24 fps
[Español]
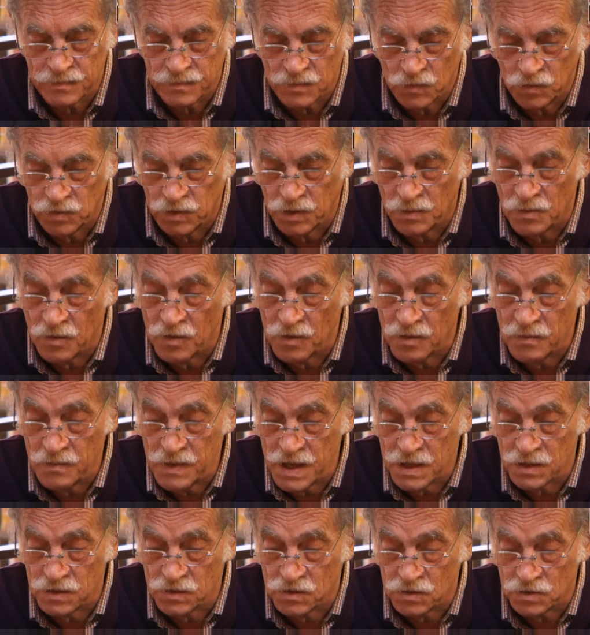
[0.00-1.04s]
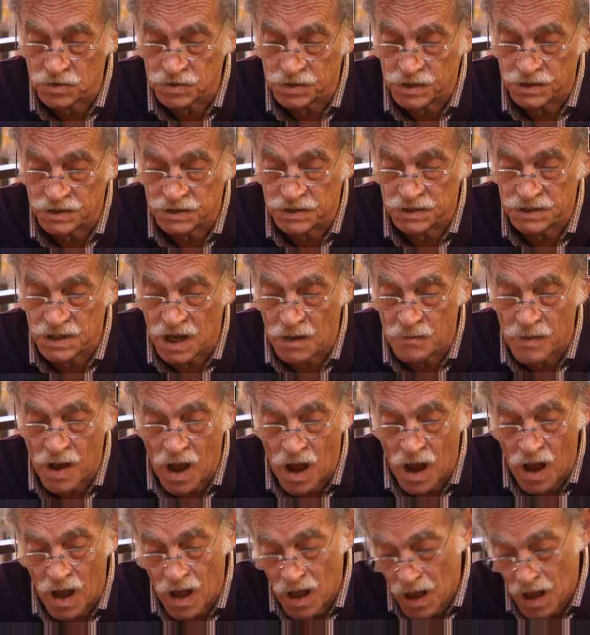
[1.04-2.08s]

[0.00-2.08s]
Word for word: Últimos Movimientos, que se llama,